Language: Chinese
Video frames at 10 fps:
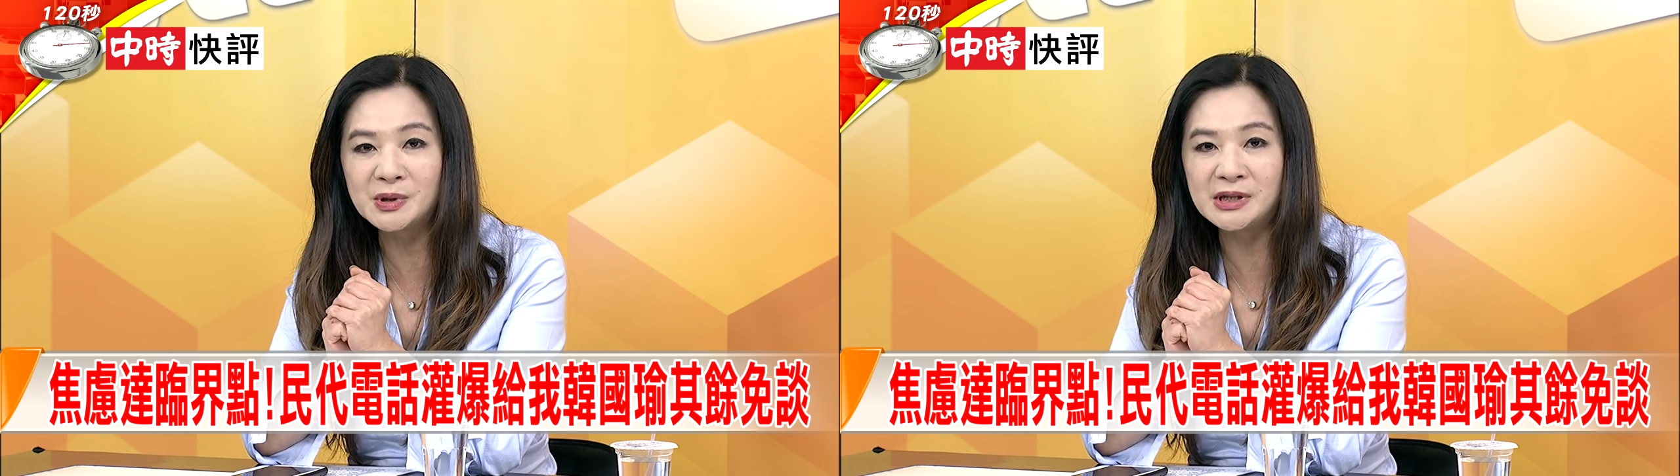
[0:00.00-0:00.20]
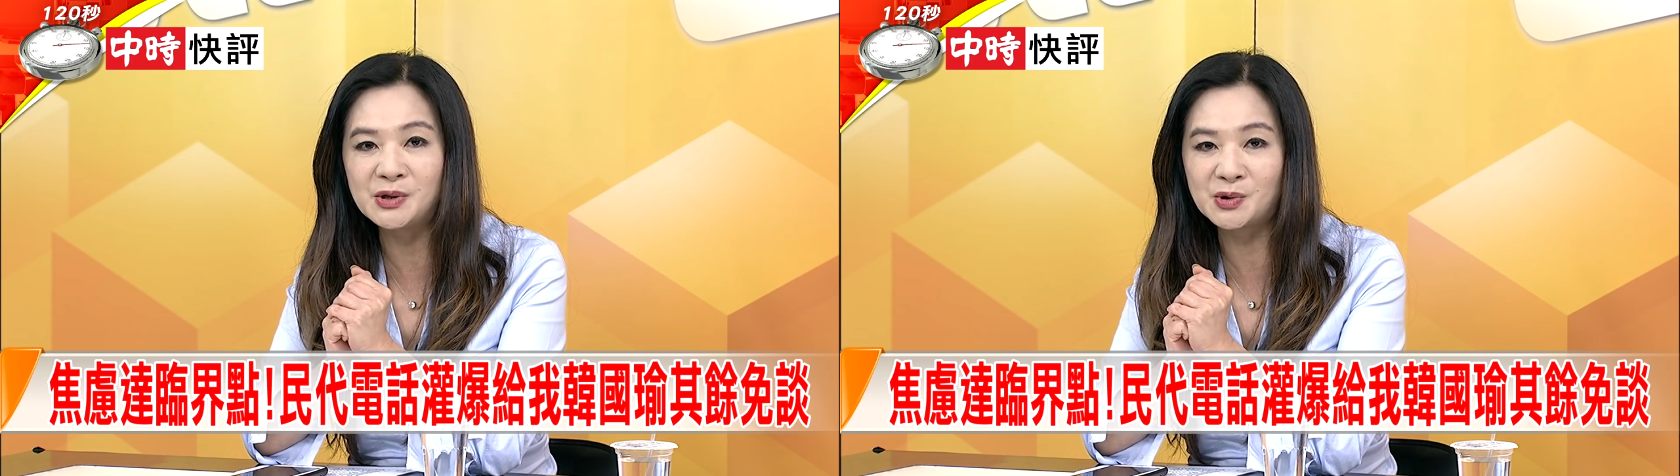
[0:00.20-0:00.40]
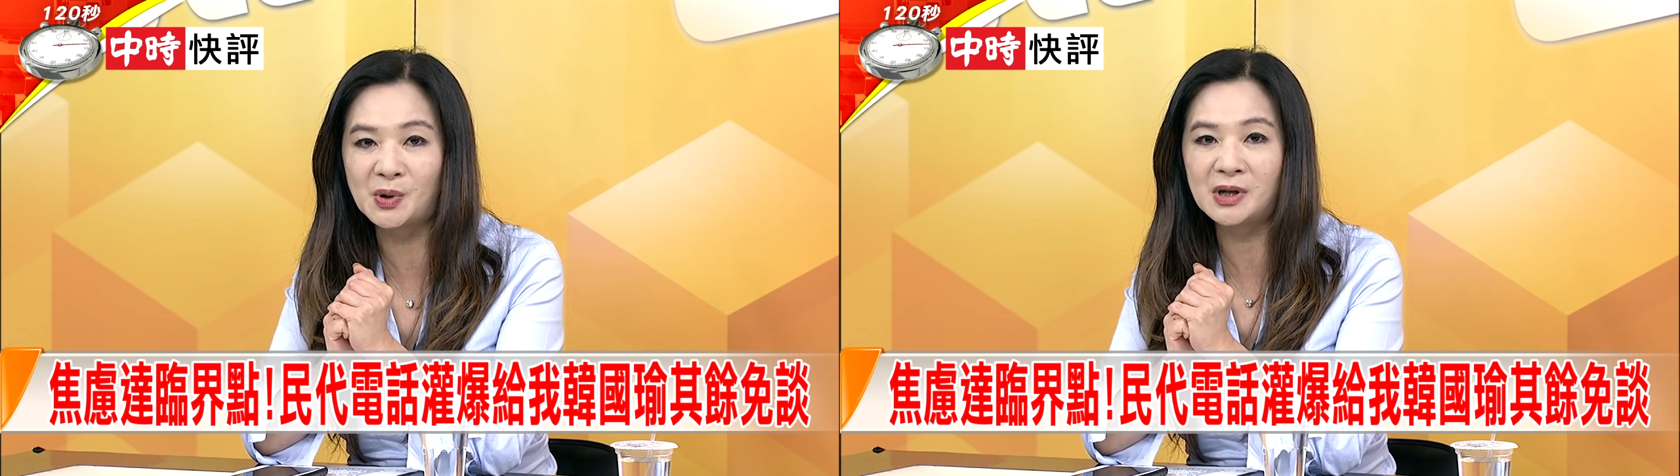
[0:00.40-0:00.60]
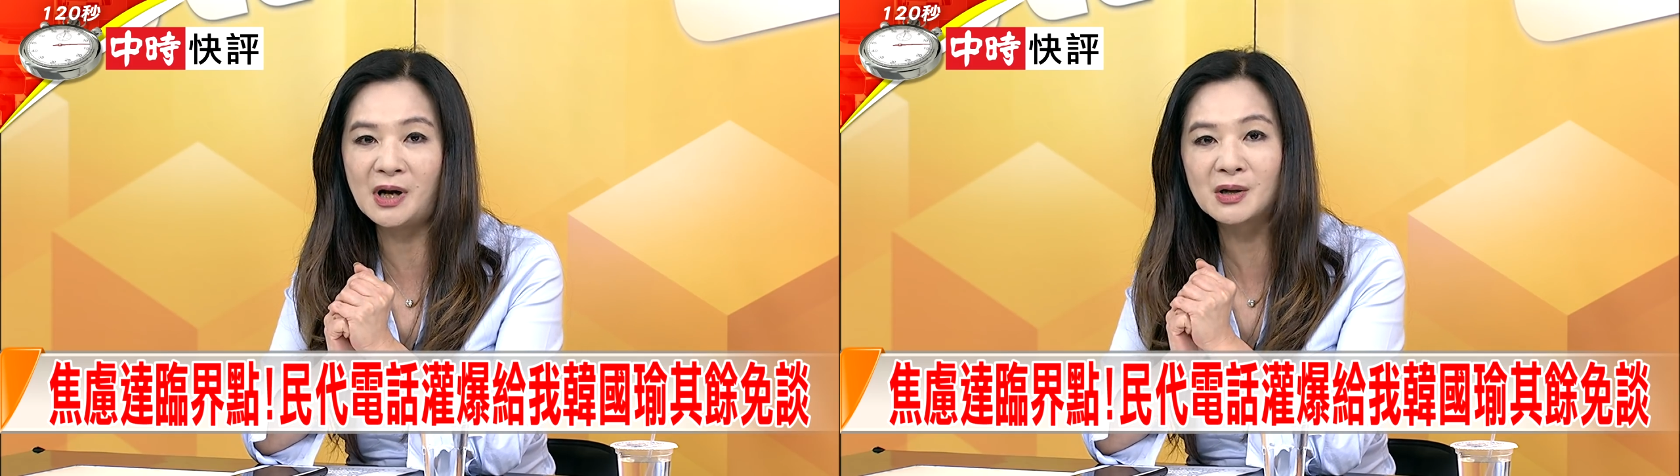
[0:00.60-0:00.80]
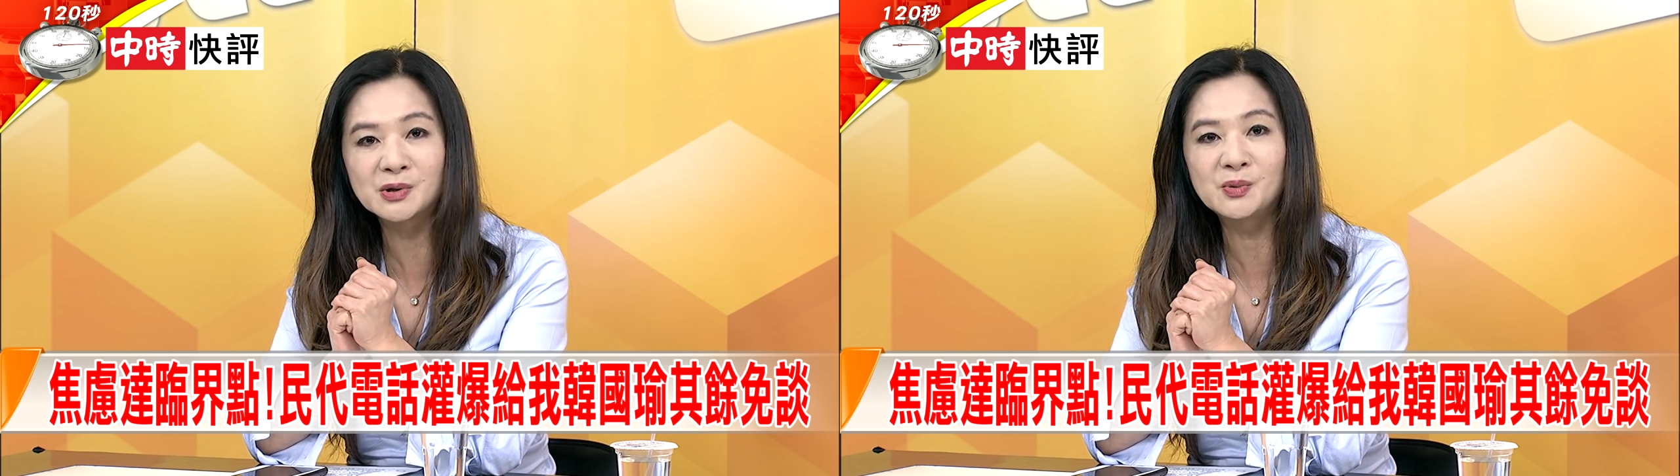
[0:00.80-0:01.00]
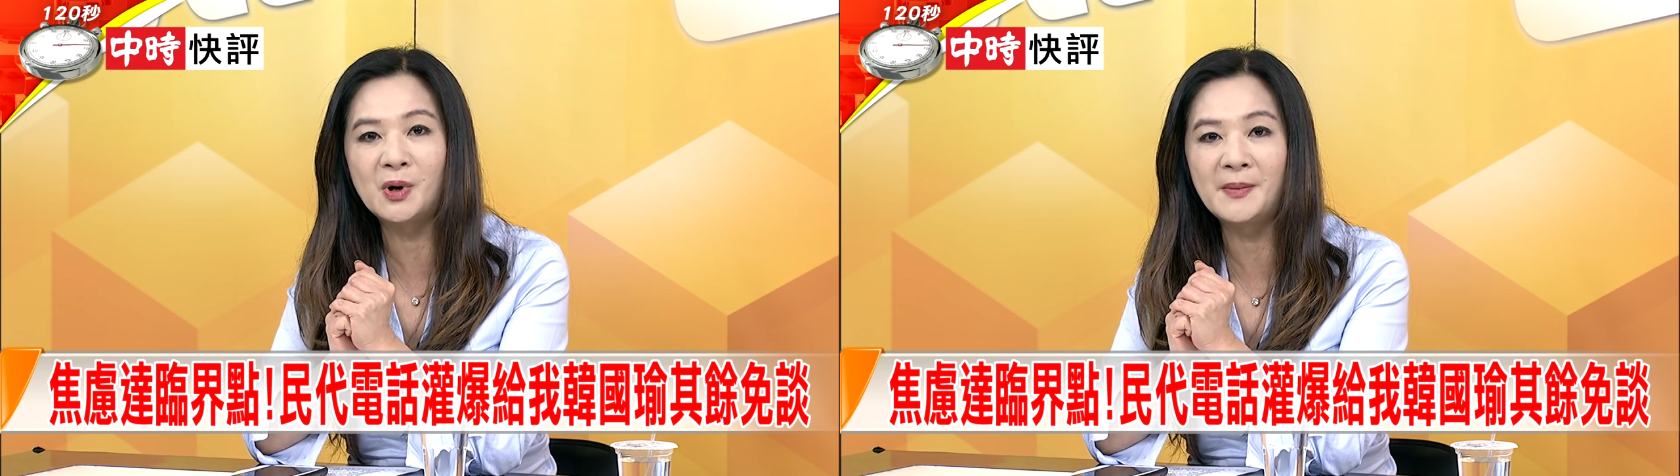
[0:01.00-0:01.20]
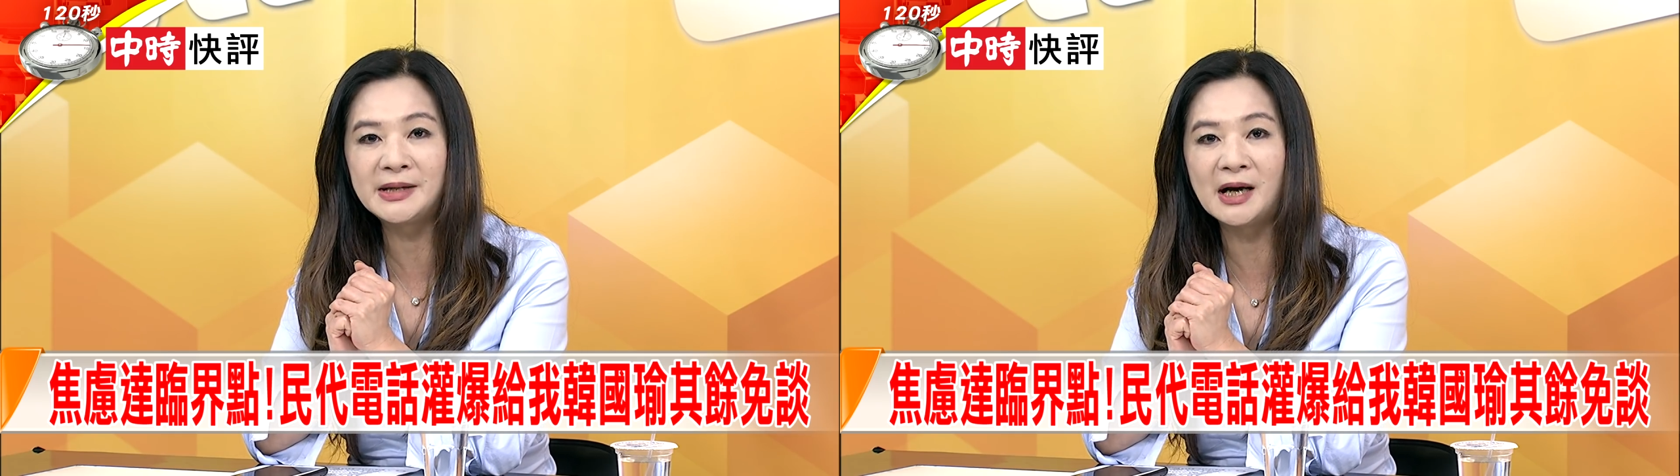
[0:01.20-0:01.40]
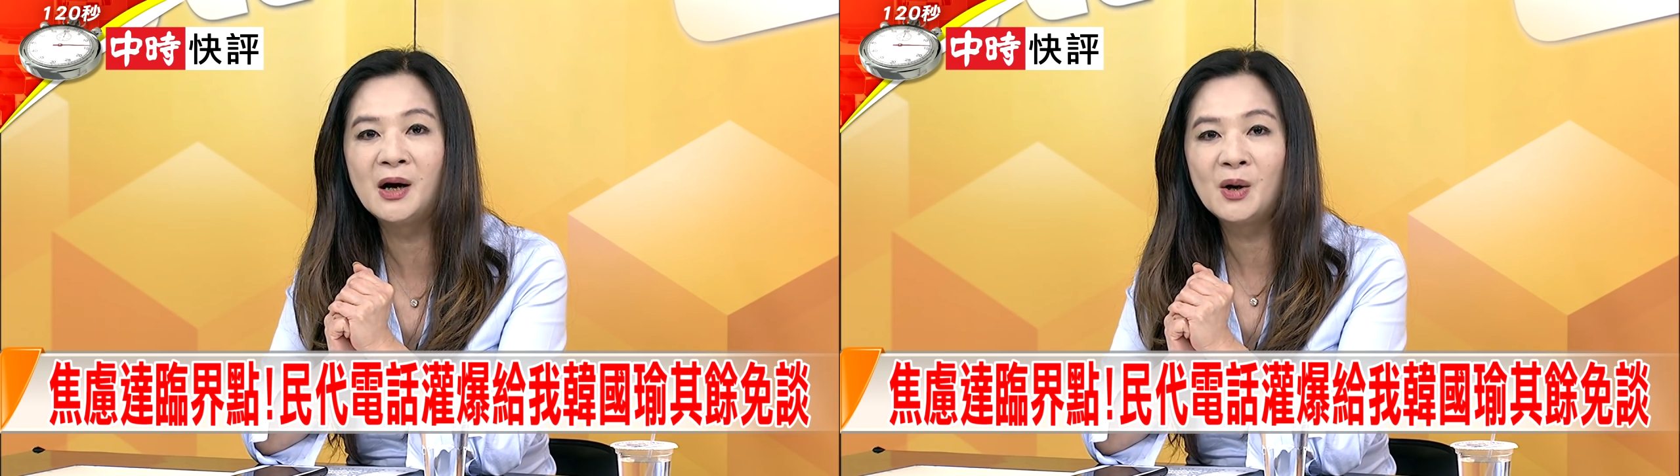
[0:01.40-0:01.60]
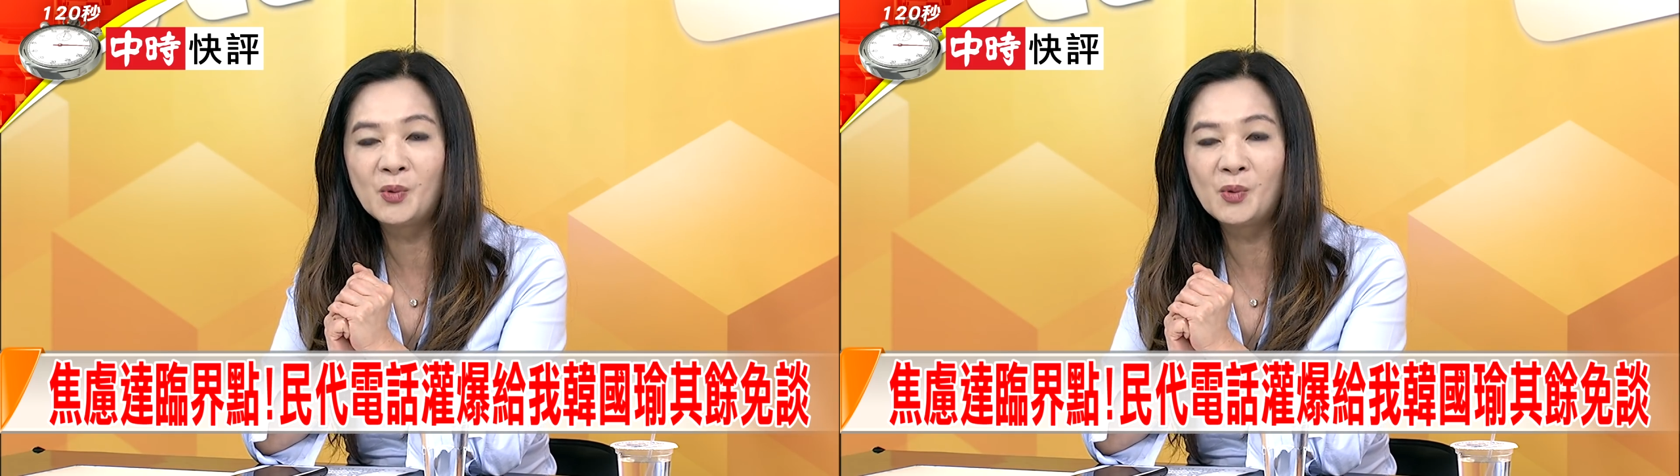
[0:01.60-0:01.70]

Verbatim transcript: 席所告诉我们的，